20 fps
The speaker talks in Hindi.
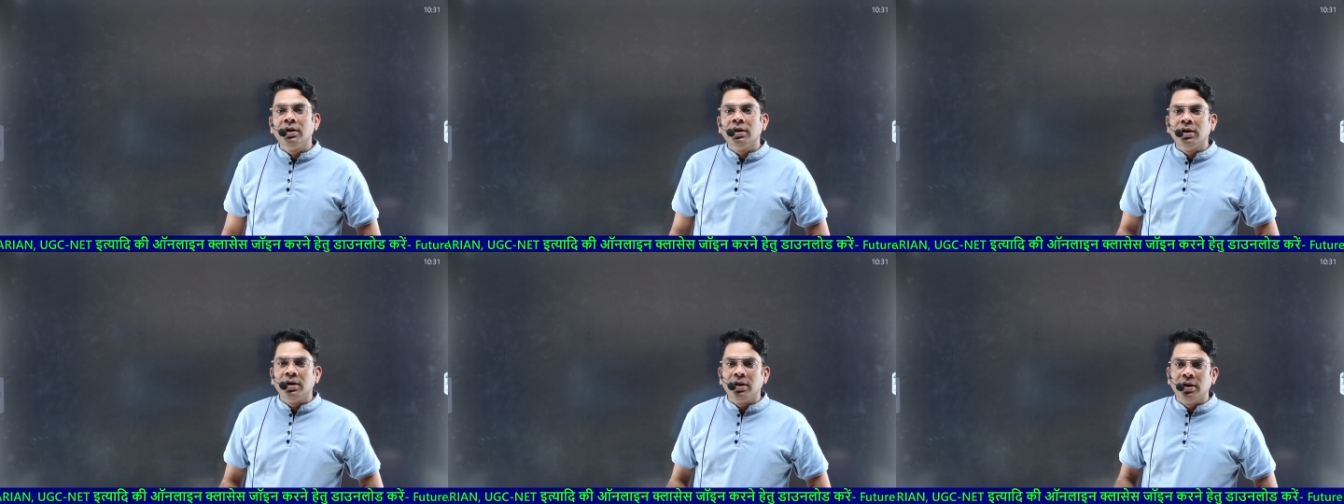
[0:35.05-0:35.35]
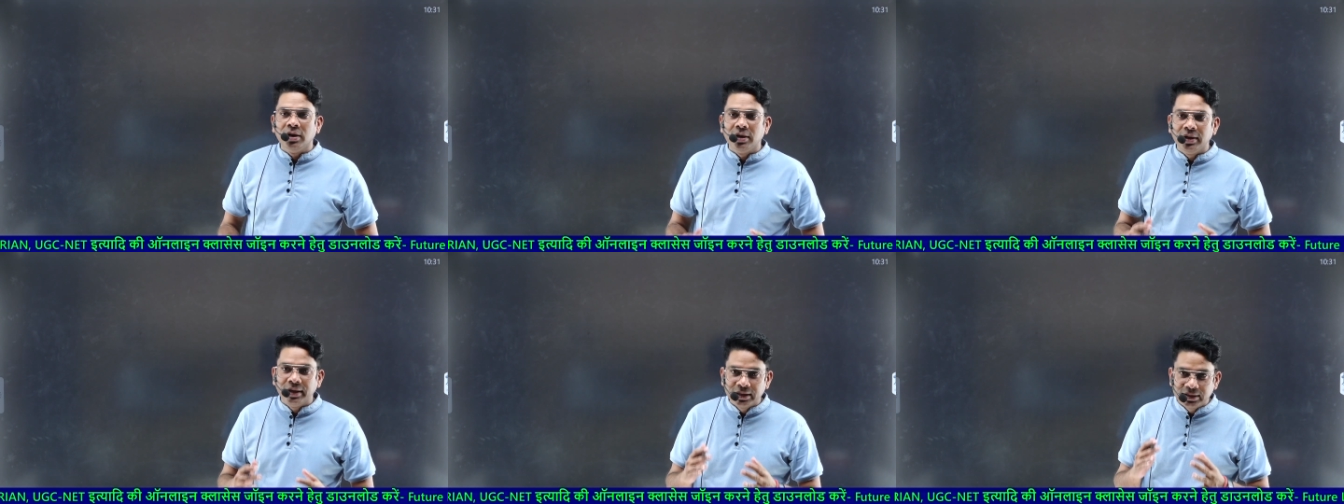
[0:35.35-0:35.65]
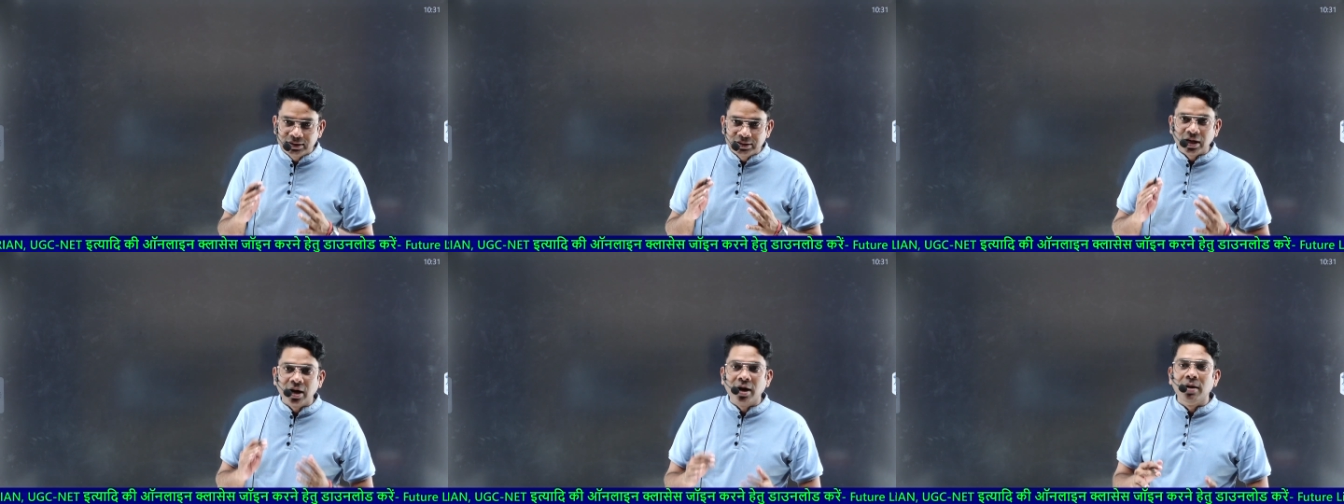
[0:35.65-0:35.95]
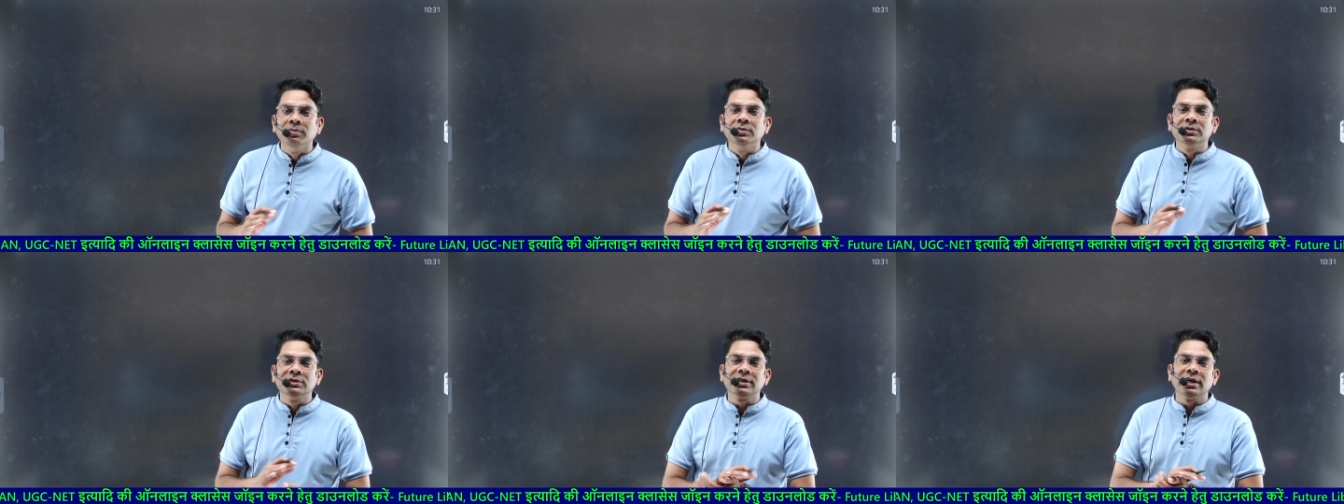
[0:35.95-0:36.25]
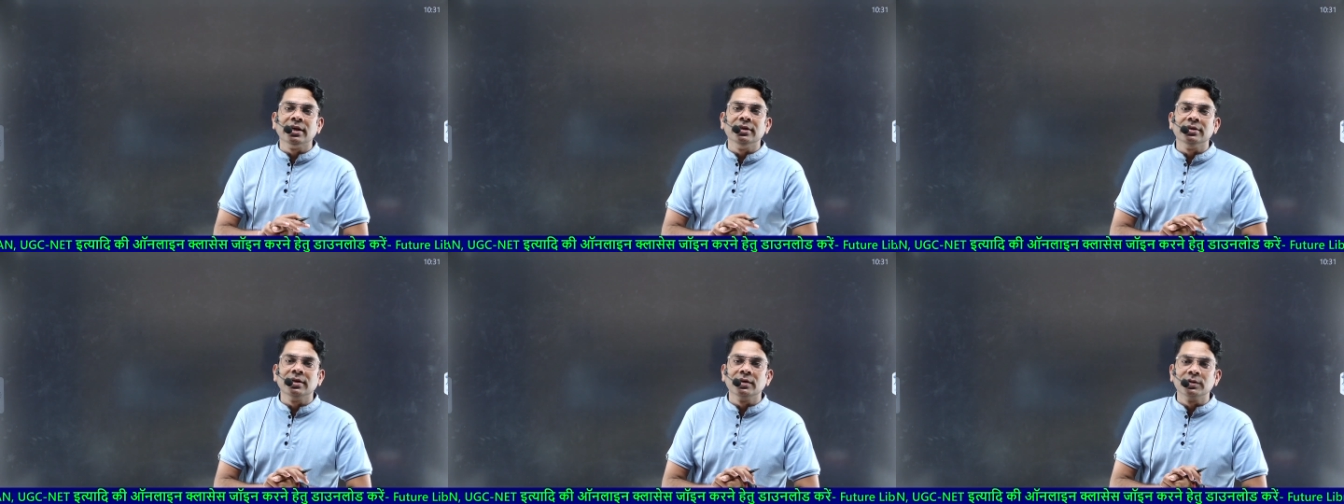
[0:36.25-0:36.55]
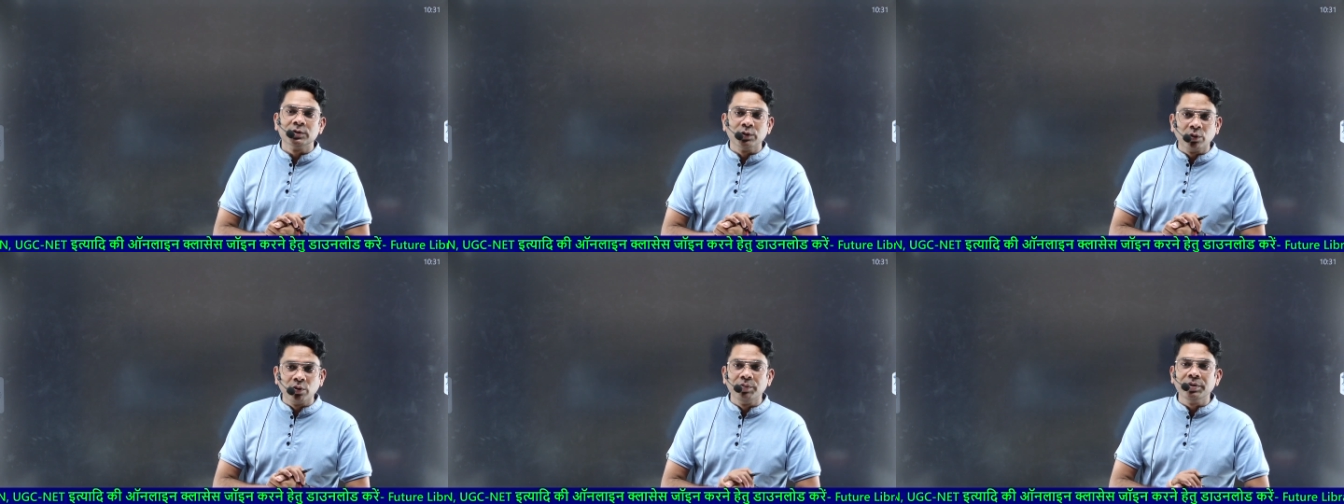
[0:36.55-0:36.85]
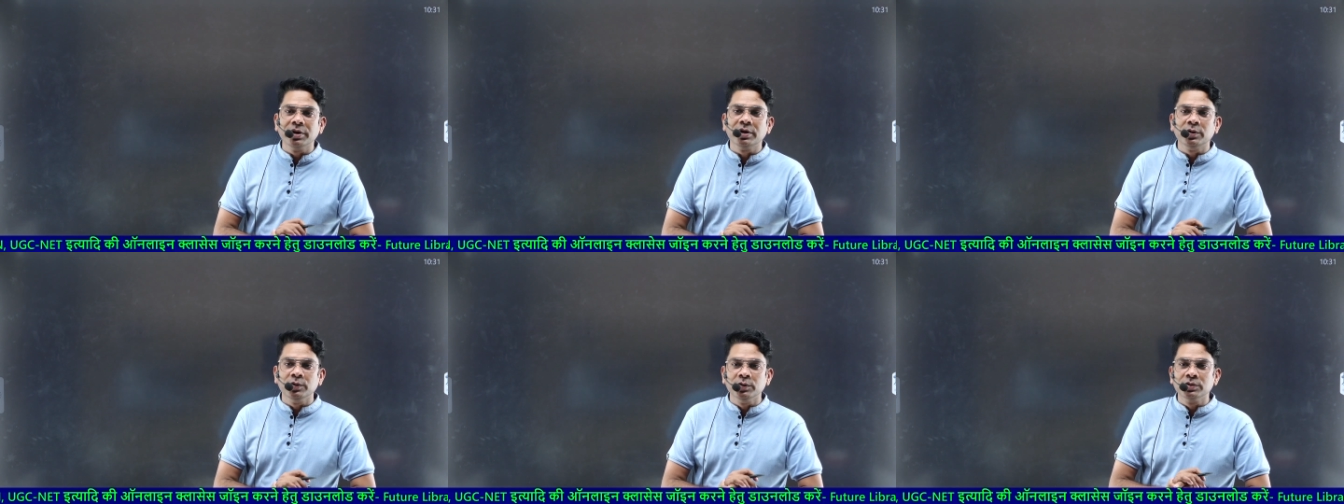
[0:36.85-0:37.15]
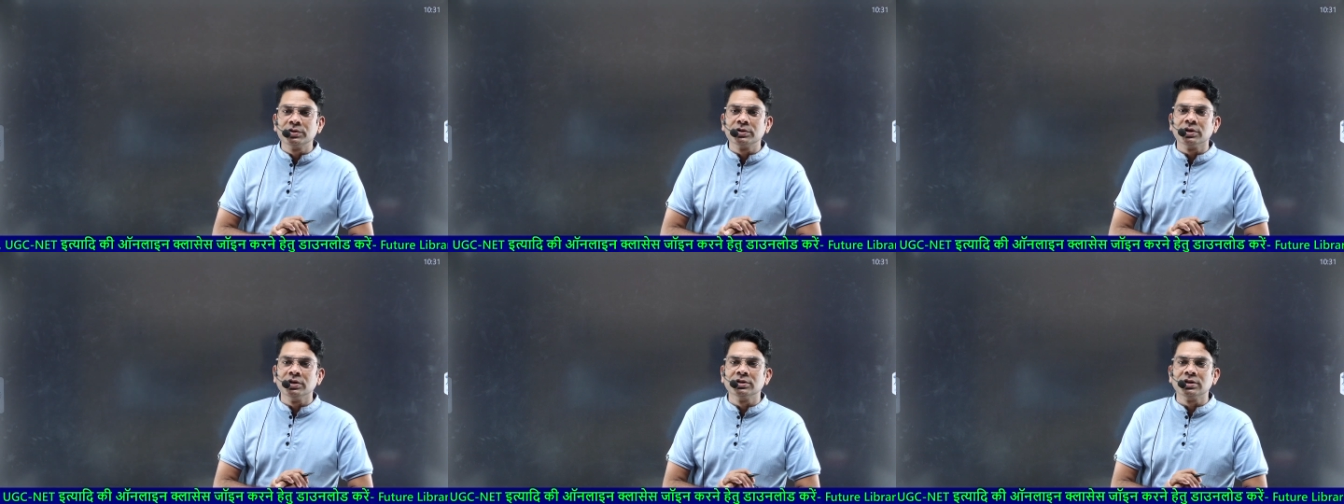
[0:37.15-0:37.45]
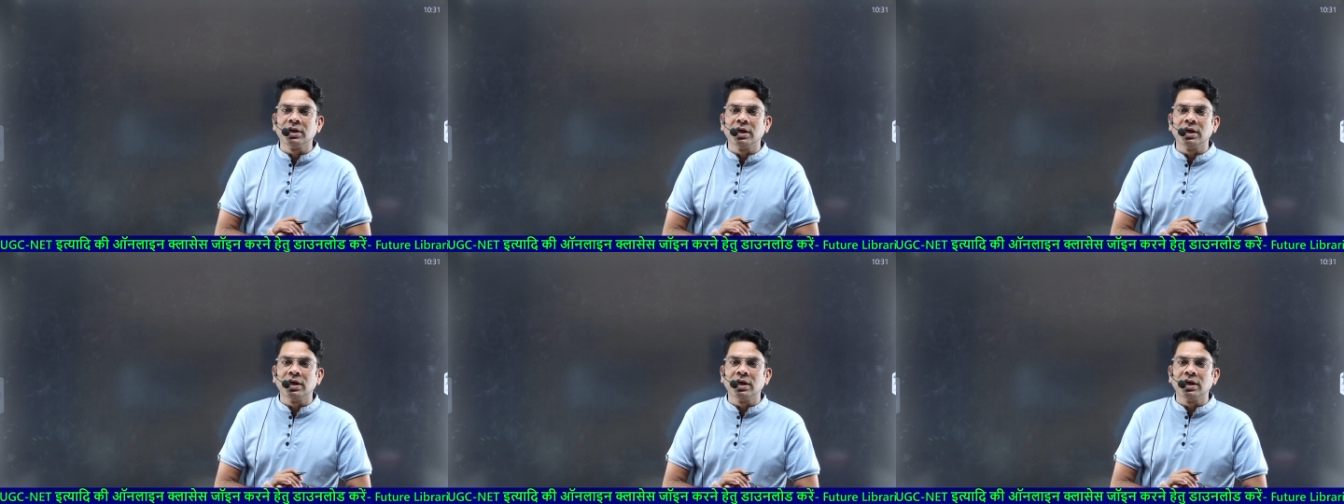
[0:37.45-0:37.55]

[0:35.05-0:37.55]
एग्ज़ाम्स के अंदर जो भी क्वेश्चंस